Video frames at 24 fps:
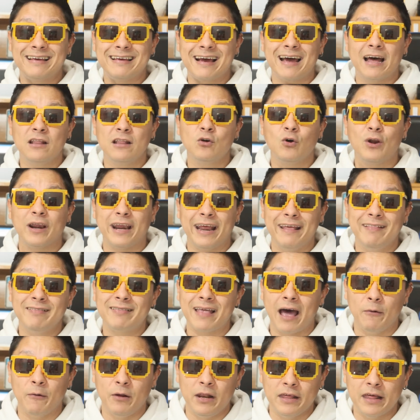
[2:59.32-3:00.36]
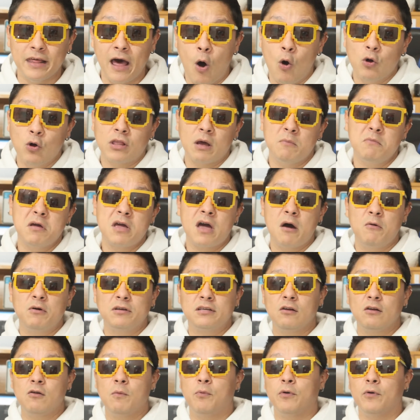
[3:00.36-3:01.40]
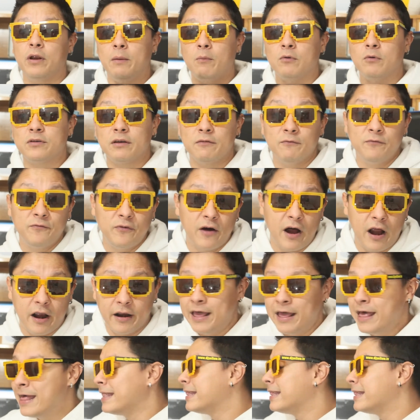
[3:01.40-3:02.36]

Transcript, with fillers: sacando rentabilidad o también a veces lo ponemos en FAR.